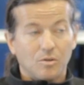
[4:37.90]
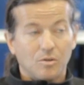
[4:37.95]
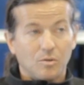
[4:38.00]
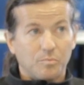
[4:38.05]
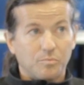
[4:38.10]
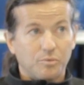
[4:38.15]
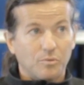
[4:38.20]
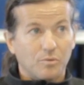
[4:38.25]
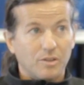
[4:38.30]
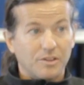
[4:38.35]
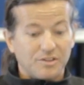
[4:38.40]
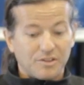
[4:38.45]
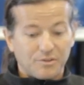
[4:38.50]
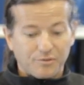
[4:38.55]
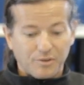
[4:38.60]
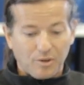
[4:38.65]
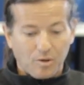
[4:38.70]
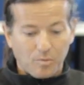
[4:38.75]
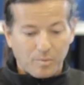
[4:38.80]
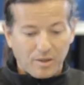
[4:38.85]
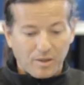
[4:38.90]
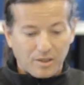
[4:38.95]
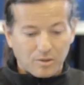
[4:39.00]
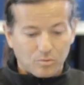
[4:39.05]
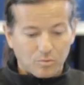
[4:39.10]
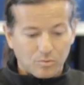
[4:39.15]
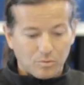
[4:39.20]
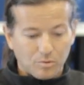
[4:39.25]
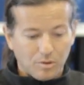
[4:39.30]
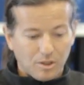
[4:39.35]
pour les différents
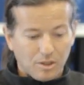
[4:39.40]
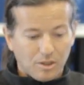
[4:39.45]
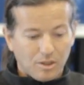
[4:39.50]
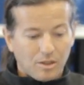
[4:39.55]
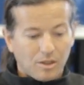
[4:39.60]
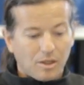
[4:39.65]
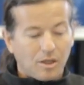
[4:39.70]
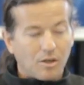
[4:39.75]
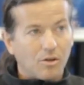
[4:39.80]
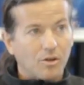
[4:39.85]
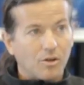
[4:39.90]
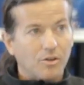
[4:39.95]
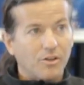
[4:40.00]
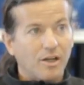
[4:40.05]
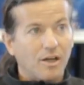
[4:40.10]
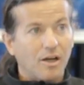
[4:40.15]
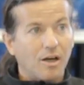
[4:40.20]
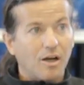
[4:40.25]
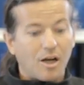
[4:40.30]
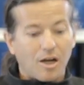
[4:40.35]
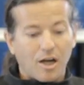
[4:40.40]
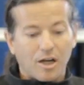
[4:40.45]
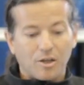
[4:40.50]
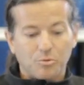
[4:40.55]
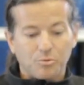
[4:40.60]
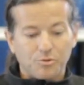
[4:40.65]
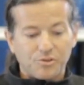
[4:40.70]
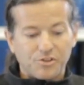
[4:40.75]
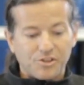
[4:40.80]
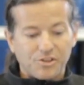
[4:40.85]
parcours. Alors il y a
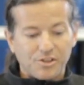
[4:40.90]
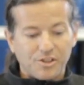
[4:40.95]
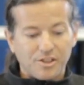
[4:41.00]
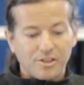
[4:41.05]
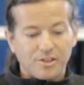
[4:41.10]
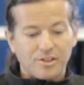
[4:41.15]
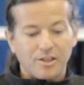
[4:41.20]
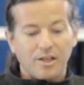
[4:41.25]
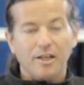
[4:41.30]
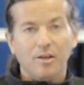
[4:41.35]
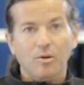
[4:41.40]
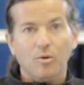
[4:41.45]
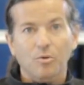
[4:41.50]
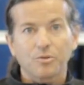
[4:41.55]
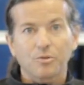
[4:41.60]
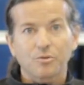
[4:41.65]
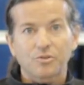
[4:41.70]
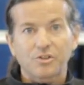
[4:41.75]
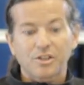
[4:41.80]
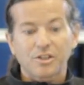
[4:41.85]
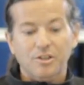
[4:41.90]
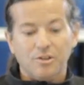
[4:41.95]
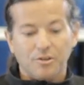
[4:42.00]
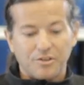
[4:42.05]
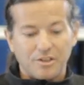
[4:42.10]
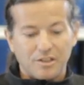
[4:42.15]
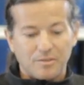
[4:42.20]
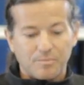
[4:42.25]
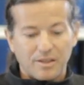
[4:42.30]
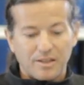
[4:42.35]
acoustique, aéronautique en
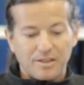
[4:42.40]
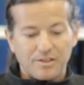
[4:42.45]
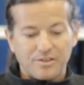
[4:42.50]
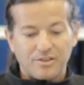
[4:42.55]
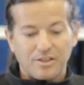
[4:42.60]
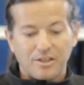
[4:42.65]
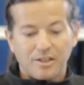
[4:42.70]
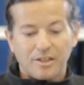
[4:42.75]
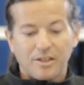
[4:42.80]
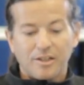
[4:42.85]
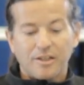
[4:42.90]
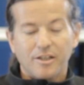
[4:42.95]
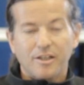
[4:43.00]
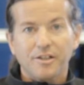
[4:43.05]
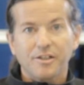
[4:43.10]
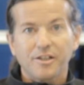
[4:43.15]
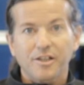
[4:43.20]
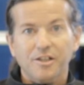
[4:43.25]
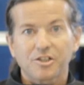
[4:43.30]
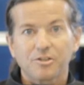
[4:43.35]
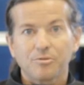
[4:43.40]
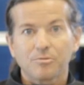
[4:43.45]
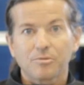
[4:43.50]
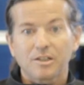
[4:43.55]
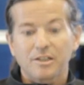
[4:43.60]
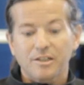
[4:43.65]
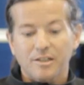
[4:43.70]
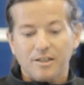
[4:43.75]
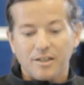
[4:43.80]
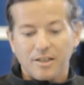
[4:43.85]
espace, énergie
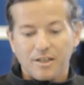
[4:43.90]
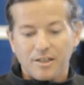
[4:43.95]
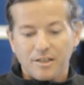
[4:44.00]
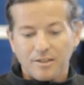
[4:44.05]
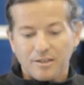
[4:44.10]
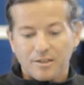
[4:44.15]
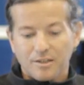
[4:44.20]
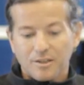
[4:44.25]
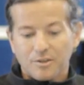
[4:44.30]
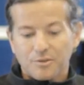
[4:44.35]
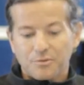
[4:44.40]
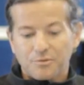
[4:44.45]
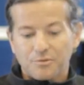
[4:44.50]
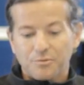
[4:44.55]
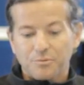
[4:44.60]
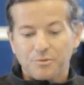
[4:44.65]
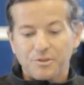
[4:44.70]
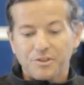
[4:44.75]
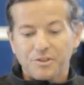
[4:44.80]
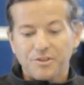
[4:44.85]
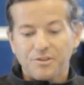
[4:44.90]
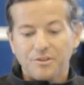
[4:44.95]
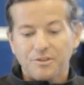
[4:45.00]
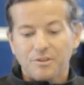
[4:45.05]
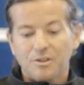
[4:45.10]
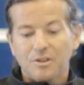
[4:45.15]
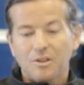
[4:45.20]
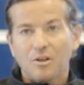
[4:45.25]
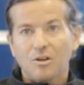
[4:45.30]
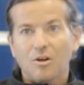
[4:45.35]
nucléaire, fluide,
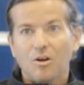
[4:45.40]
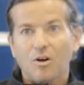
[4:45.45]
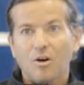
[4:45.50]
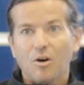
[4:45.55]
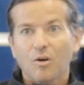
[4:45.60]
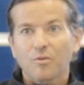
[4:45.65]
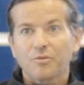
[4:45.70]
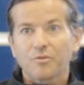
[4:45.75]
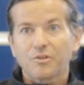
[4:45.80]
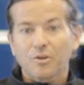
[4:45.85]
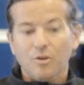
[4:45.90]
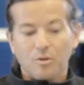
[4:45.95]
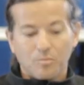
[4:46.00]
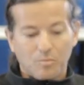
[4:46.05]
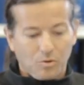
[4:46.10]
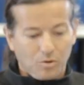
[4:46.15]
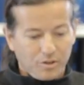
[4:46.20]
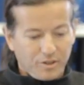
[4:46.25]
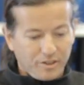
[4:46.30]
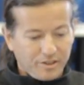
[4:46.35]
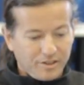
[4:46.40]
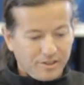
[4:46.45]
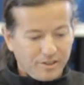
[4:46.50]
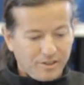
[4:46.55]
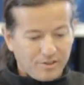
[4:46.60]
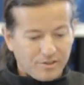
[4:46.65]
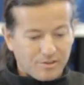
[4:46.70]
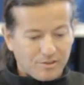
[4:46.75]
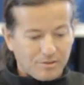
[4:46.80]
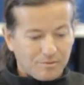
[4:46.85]
environnement et
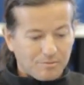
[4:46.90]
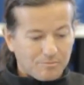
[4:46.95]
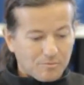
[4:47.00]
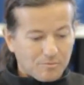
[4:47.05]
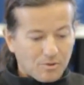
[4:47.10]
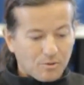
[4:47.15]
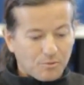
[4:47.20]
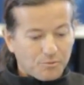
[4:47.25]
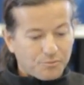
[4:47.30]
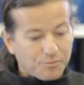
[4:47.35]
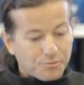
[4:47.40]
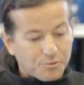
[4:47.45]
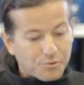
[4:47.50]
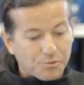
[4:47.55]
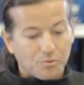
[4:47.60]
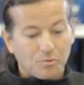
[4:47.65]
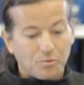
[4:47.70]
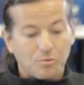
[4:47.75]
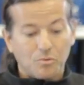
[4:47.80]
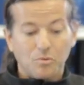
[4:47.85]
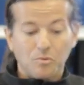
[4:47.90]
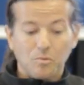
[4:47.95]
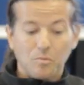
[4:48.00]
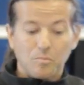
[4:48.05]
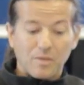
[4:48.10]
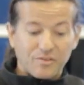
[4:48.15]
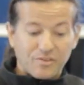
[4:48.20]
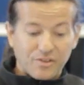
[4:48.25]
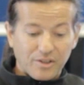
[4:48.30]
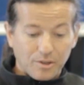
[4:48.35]
risques, fusion,
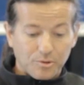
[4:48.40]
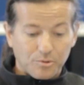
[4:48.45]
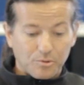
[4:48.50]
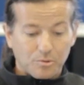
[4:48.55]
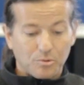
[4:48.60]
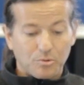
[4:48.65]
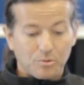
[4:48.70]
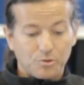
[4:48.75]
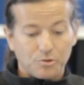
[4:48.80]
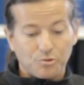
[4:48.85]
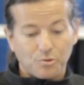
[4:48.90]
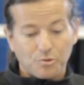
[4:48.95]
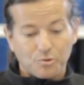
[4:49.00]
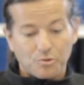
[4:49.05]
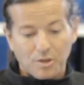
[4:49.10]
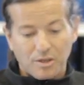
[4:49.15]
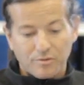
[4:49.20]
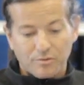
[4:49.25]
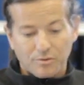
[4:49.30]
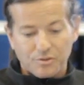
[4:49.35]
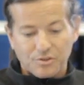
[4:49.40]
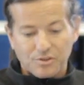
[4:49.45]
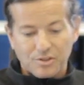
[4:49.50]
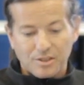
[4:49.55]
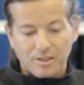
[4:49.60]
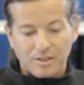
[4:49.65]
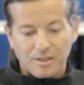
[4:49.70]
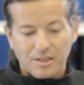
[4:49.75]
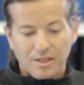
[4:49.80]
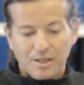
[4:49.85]
matériaux, structures
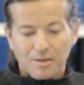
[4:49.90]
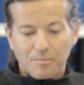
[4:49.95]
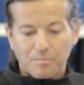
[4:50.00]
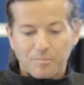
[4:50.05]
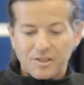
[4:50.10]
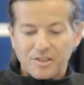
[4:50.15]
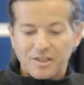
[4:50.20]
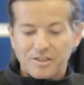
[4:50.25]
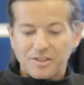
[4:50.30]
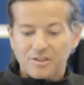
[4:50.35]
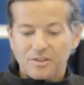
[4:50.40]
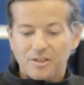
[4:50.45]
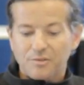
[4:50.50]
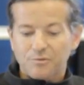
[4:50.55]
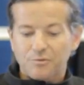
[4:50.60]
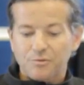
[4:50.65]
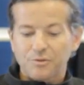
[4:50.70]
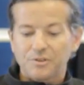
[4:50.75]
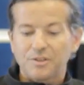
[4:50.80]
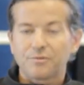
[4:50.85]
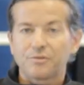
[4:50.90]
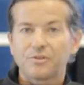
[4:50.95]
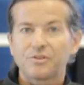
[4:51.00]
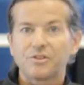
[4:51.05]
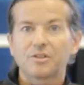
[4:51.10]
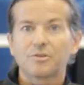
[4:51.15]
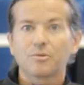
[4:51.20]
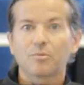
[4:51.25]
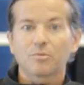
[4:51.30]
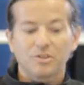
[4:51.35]
avancées, mécanique des fluides et
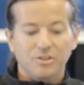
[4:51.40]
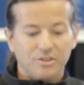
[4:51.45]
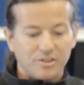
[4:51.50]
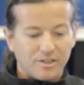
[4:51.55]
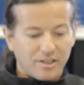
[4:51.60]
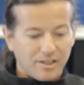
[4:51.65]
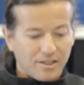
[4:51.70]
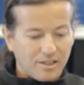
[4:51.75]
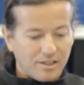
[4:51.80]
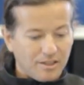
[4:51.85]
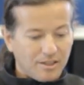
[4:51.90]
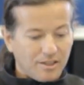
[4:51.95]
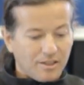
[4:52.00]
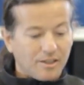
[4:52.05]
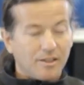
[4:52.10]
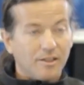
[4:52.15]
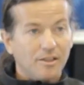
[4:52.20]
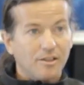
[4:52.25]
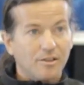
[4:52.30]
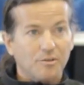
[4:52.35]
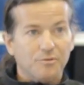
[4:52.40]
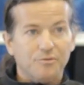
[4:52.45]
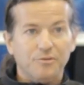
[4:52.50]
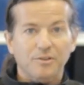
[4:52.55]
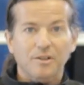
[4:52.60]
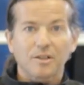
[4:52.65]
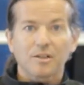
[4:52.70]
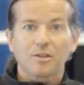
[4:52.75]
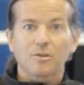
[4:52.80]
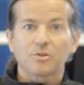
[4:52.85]
physique non linéaire, et
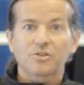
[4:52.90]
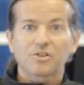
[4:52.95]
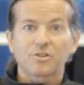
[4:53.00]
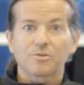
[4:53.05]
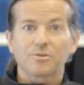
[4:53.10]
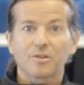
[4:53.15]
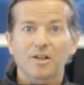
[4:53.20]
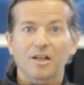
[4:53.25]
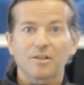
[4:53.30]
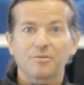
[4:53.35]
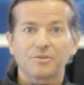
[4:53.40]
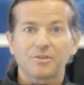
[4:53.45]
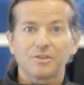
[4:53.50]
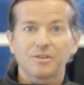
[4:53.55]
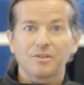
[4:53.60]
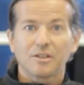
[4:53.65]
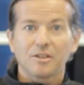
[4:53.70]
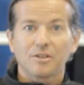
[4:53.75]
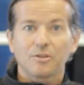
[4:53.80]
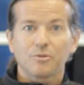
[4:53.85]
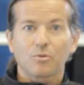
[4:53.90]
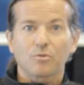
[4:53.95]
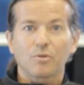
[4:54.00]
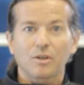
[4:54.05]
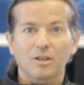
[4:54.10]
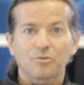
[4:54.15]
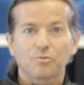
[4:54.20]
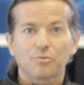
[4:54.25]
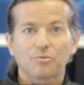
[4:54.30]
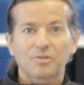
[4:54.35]
enfin océanographie. Donc
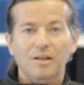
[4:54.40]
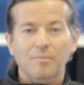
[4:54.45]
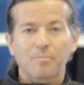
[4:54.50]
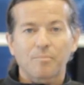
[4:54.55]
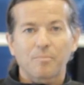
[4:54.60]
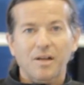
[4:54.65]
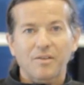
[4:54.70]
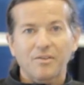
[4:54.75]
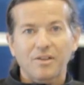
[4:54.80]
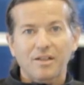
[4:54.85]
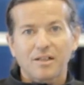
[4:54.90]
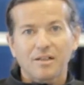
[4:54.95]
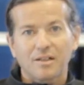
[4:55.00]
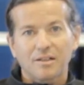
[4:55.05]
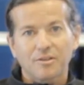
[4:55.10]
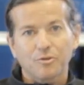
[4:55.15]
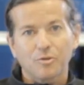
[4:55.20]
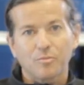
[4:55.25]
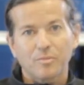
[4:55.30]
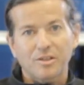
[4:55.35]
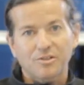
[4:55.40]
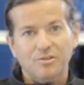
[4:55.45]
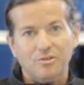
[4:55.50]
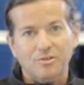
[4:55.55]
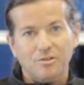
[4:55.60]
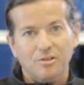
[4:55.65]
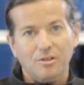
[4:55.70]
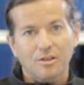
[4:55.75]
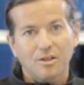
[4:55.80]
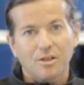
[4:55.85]
voilà tout un panel hein, de
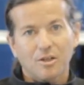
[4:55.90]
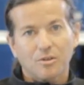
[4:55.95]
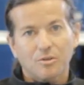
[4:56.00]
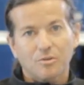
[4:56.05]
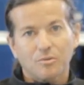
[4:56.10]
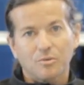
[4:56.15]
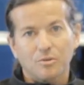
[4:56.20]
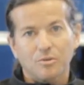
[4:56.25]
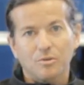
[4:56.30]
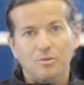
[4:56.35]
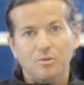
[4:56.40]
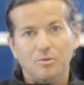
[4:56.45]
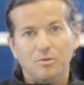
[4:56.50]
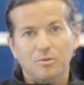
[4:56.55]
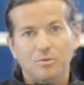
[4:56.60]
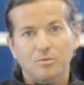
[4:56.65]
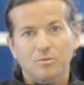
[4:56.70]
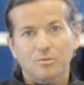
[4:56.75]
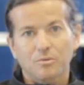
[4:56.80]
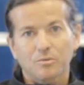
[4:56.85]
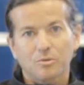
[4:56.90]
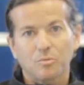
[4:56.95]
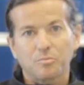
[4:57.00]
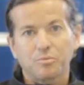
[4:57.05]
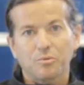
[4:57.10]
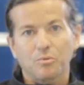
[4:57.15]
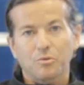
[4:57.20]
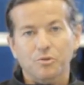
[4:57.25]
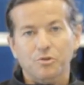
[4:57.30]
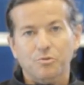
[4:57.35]
masters euh, que
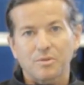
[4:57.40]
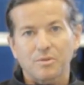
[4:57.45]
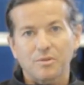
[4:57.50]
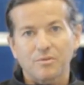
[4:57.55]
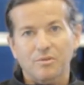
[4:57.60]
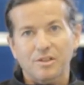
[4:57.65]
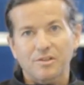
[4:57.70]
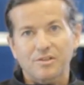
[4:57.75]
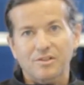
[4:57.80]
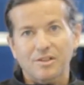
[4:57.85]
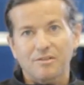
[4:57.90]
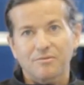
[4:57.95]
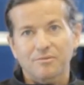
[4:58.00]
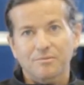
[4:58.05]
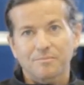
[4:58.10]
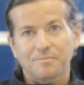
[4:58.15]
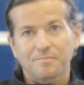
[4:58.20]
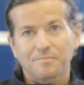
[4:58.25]
pourront suivre les élèves.